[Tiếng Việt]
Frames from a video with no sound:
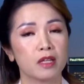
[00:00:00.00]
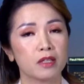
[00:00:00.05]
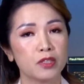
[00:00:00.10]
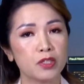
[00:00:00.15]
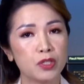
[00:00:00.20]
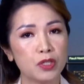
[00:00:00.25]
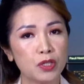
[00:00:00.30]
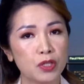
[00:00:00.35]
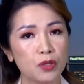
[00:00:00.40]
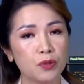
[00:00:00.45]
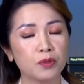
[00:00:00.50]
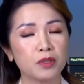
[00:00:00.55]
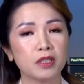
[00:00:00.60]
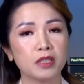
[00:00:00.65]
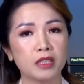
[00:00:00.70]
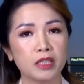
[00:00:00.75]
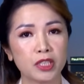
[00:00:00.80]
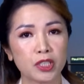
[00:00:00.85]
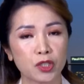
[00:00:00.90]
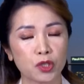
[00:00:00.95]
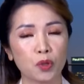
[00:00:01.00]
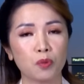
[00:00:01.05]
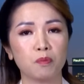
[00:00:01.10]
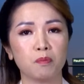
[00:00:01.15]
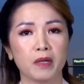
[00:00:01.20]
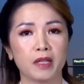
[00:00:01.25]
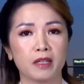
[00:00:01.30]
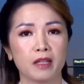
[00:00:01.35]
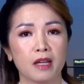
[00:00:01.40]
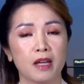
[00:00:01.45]
Nhiều người rùng
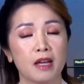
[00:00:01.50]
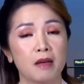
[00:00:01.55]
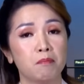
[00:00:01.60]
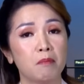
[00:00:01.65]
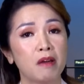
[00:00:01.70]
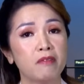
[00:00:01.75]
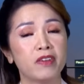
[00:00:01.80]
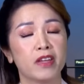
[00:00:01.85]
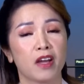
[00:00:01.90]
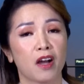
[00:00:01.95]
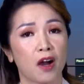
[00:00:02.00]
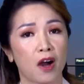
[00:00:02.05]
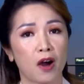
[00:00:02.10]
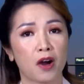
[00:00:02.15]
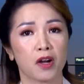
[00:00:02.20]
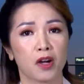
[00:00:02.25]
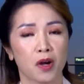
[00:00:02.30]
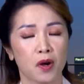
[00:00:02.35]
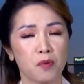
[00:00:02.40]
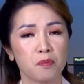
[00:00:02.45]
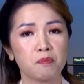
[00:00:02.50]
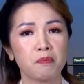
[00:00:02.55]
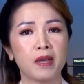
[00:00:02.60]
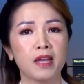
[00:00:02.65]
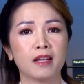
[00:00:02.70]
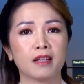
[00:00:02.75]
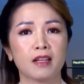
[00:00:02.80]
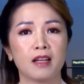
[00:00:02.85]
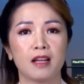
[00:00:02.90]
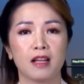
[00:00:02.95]
mình bởi vì họ không
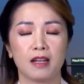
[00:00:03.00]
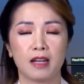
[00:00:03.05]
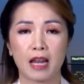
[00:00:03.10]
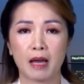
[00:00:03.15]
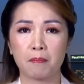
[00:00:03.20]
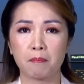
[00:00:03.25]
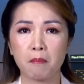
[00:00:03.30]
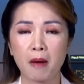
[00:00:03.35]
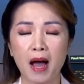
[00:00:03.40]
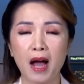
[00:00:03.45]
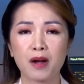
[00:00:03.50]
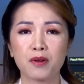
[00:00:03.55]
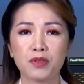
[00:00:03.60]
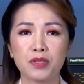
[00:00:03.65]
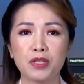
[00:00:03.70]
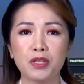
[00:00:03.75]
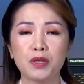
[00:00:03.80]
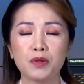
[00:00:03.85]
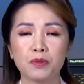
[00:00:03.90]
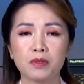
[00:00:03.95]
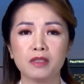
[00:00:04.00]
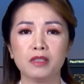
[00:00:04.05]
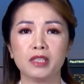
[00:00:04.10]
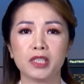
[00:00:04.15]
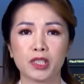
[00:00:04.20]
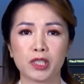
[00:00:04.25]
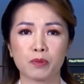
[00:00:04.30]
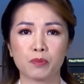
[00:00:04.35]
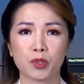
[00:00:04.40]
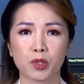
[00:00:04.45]
biết là bao nhiêu người
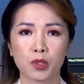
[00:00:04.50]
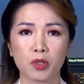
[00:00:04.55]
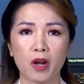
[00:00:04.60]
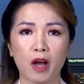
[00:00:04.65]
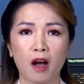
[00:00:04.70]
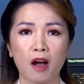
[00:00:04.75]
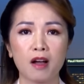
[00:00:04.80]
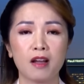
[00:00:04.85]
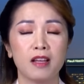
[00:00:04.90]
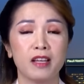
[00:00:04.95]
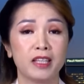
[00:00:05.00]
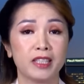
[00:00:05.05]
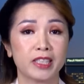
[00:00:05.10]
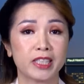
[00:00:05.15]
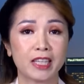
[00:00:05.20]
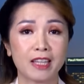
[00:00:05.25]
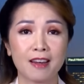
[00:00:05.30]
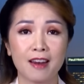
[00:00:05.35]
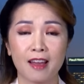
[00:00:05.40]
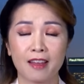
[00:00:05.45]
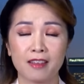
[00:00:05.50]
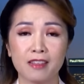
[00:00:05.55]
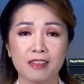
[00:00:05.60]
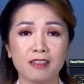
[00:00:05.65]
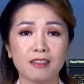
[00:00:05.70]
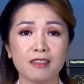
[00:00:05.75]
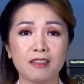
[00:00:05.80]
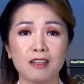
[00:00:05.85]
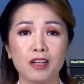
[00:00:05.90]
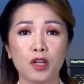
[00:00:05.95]
trong số đó chỉ là
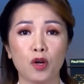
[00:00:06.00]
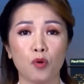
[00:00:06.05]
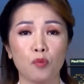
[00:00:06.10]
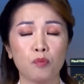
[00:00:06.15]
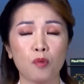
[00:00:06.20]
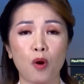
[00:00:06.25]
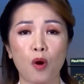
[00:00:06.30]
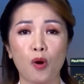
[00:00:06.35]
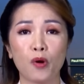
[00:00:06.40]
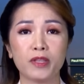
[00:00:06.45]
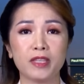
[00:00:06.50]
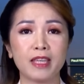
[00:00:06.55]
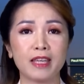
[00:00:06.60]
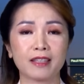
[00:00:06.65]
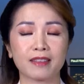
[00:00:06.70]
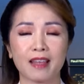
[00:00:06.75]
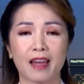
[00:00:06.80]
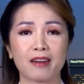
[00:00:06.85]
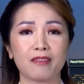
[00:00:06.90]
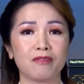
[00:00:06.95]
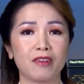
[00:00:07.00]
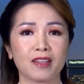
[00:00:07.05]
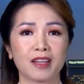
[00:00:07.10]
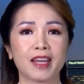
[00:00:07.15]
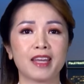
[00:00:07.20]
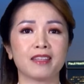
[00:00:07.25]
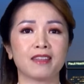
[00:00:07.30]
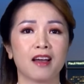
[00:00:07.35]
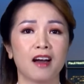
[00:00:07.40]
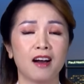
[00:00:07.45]
những người ủng hộ diệt thành và
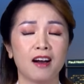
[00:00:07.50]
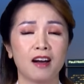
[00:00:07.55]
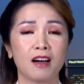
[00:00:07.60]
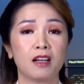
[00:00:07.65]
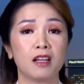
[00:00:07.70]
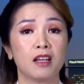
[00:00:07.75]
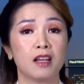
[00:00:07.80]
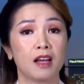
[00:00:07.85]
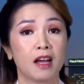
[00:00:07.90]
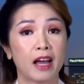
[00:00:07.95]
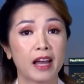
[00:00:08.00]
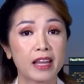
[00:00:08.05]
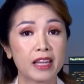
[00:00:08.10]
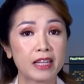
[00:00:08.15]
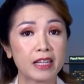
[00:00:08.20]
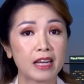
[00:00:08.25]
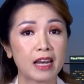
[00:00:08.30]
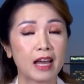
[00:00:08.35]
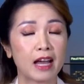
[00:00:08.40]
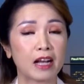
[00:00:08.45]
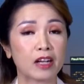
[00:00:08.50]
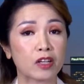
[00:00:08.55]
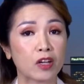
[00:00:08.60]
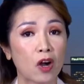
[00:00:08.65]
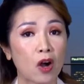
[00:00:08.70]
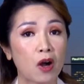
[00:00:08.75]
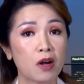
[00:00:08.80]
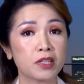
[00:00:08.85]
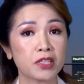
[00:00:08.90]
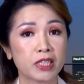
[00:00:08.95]
ngây thơ, hay là
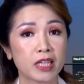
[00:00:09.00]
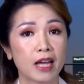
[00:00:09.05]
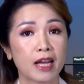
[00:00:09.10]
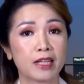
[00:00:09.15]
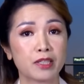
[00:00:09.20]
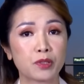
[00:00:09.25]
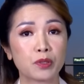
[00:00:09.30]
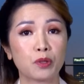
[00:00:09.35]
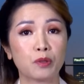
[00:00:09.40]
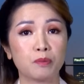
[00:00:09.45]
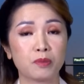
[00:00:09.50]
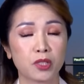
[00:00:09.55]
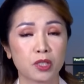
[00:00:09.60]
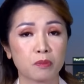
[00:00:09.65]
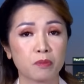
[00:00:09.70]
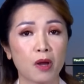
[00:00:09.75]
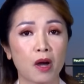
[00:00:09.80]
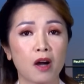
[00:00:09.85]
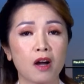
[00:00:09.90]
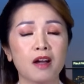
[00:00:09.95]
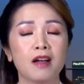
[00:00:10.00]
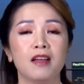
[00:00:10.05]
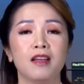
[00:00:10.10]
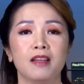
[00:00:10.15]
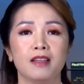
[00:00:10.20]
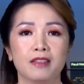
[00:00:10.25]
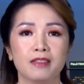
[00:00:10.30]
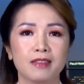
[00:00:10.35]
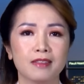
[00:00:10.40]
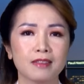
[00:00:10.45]
có trà trộn trong đó
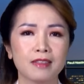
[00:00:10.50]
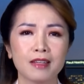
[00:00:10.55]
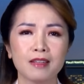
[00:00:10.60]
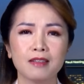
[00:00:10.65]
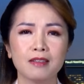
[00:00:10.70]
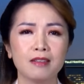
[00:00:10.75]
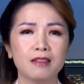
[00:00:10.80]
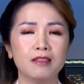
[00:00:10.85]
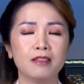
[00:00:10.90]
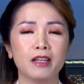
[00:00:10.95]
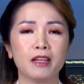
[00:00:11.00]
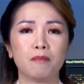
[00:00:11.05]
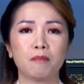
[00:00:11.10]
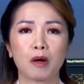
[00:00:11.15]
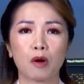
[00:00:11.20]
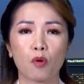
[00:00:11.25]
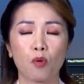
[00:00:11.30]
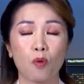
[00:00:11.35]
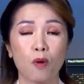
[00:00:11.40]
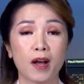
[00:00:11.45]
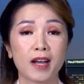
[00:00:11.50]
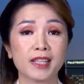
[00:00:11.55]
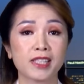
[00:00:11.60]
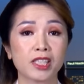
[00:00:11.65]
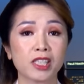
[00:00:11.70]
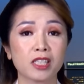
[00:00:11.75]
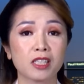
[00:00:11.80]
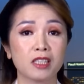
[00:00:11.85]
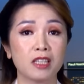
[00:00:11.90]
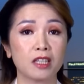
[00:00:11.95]
những cái người mà quá
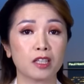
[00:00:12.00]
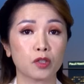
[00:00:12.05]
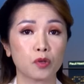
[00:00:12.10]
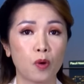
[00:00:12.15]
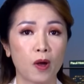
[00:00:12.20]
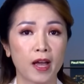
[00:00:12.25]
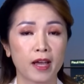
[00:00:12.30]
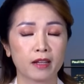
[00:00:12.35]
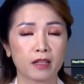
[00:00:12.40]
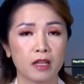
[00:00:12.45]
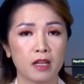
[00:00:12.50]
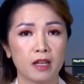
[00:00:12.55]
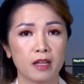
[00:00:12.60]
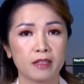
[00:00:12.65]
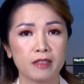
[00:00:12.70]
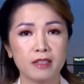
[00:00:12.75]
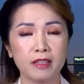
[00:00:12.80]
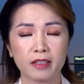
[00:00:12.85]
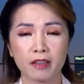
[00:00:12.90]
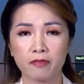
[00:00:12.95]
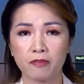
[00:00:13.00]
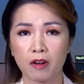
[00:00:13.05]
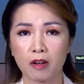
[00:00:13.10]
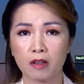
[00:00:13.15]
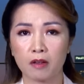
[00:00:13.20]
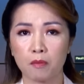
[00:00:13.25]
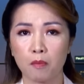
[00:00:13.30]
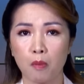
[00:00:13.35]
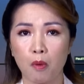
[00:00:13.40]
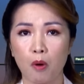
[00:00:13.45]
rất cực đoan, như cái
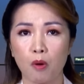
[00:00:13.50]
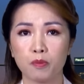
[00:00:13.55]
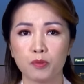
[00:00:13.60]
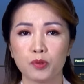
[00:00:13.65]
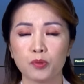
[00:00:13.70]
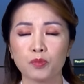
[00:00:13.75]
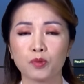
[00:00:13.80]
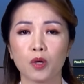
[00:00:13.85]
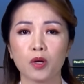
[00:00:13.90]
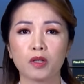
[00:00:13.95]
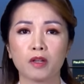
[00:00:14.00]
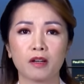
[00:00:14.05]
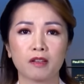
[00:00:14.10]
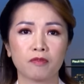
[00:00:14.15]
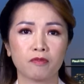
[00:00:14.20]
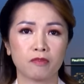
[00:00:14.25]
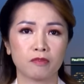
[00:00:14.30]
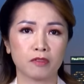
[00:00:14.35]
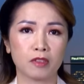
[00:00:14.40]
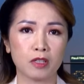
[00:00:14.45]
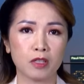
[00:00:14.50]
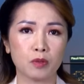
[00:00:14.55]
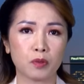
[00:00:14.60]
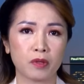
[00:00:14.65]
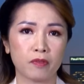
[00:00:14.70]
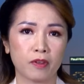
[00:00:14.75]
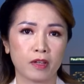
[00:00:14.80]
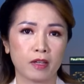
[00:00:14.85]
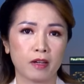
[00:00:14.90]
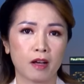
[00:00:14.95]
phần một chúng tôi có thưa
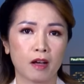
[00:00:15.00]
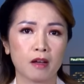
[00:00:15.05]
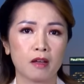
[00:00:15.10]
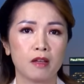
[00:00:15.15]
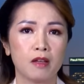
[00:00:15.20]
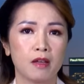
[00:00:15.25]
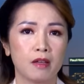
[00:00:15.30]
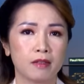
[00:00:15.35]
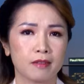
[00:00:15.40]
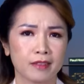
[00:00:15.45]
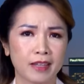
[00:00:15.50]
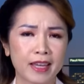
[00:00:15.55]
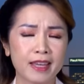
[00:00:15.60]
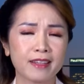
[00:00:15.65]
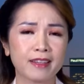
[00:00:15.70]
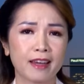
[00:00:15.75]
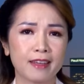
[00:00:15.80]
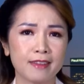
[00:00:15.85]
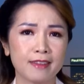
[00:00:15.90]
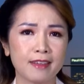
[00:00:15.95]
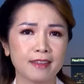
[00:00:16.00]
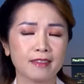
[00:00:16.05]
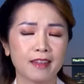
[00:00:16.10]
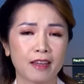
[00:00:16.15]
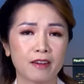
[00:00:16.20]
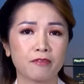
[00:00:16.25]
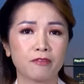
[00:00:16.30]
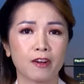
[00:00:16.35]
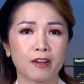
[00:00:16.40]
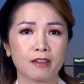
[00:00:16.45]
quý vị đó, ngay cả những
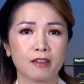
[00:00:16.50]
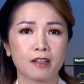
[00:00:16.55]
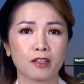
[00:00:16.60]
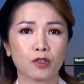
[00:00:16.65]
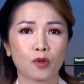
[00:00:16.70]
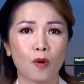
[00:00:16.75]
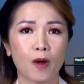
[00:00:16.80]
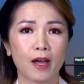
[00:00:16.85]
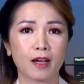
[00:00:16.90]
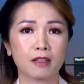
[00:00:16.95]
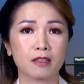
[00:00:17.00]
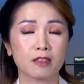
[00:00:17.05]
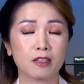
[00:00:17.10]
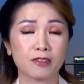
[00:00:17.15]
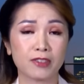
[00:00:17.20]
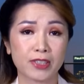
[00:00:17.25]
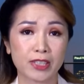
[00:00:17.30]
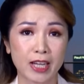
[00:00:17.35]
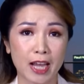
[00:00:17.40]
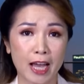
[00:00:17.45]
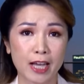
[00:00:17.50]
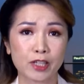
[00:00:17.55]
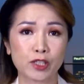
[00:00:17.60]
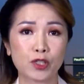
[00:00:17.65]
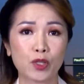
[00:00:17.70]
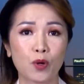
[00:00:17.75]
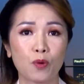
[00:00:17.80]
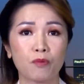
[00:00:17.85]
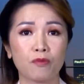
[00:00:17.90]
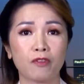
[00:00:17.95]
thành phần cực đoan còn trà
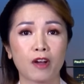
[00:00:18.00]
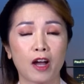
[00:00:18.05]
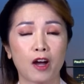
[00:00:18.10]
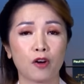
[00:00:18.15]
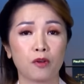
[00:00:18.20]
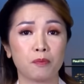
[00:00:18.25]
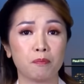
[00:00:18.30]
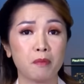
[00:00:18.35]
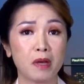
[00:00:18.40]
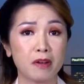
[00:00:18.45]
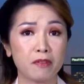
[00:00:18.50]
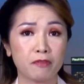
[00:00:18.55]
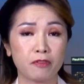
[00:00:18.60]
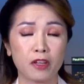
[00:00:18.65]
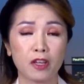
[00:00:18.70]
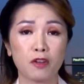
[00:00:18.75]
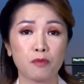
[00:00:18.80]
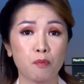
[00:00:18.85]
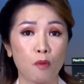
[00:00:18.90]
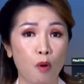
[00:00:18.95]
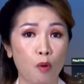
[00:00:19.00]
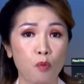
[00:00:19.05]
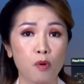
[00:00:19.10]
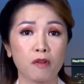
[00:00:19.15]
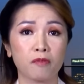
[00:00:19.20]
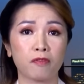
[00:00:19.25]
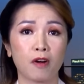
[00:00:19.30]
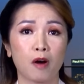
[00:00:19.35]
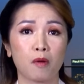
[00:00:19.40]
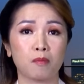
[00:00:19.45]
trộn vào bên phía Bộ Quốc
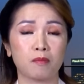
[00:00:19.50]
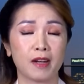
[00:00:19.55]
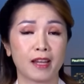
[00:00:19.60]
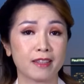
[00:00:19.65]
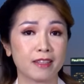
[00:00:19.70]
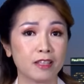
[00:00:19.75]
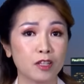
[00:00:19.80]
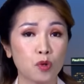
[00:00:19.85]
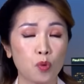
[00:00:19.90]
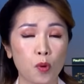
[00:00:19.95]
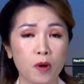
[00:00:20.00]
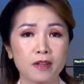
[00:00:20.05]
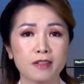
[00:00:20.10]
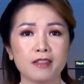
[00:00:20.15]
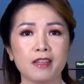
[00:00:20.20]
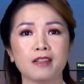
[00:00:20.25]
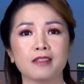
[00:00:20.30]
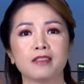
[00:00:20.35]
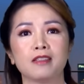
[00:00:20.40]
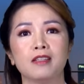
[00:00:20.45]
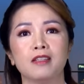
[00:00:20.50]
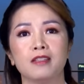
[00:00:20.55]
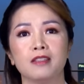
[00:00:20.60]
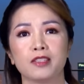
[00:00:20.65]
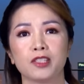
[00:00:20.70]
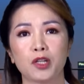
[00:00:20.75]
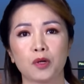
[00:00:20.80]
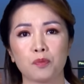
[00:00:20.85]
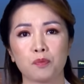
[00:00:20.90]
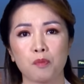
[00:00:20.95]
phòng là những quân nhân
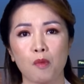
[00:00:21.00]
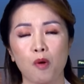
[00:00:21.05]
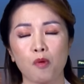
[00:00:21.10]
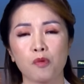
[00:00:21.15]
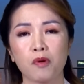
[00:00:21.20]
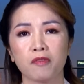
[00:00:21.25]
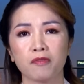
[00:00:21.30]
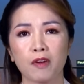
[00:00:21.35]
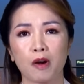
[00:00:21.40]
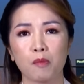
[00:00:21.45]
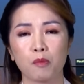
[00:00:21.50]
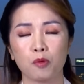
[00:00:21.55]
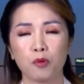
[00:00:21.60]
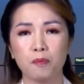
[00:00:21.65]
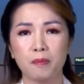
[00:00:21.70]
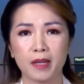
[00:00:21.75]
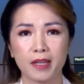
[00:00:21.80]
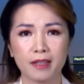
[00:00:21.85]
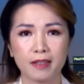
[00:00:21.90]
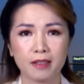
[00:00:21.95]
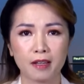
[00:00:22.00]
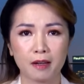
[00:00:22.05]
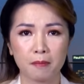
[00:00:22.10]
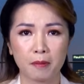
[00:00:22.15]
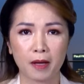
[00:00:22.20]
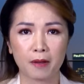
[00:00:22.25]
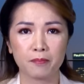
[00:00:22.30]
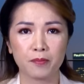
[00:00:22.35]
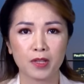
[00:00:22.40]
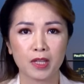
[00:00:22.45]
trong Bộ Quốc phòng của Mỹ cơ
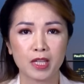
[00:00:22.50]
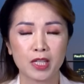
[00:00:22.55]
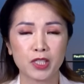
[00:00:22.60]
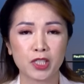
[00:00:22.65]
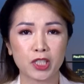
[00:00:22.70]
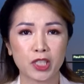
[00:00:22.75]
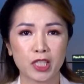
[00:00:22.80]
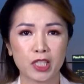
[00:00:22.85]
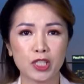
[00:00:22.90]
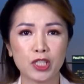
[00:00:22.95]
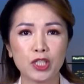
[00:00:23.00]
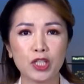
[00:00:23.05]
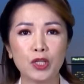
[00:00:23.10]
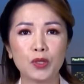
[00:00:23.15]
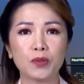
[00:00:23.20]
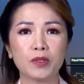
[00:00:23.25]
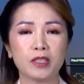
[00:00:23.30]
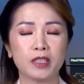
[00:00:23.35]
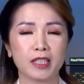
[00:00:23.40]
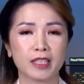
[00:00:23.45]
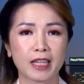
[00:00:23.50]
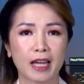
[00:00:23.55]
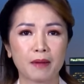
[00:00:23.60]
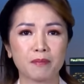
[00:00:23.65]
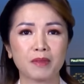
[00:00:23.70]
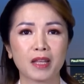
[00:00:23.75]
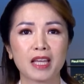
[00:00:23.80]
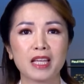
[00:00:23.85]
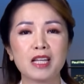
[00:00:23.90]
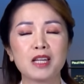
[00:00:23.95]
mà. Cho nên nhiều người cảm
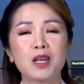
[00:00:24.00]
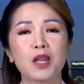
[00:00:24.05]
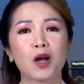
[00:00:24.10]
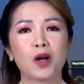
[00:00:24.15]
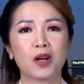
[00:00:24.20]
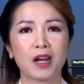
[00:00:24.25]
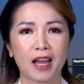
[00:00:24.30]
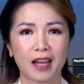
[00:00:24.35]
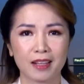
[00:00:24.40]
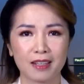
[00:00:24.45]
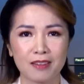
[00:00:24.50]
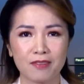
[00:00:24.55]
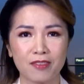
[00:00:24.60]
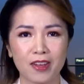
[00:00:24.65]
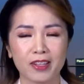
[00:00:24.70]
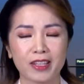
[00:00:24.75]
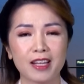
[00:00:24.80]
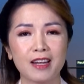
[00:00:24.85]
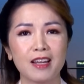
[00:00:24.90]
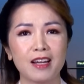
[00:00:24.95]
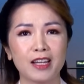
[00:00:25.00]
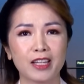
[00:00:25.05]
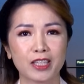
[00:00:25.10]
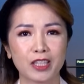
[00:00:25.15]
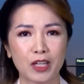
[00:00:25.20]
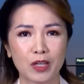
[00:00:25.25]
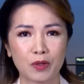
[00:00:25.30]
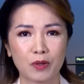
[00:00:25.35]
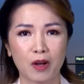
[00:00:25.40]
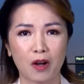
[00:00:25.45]
thấy lo lắng về cái lời
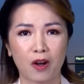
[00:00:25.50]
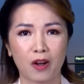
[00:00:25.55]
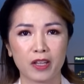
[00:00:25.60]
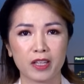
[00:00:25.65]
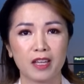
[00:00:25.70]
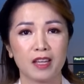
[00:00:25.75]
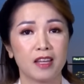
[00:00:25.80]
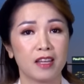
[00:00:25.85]
kêu gọi.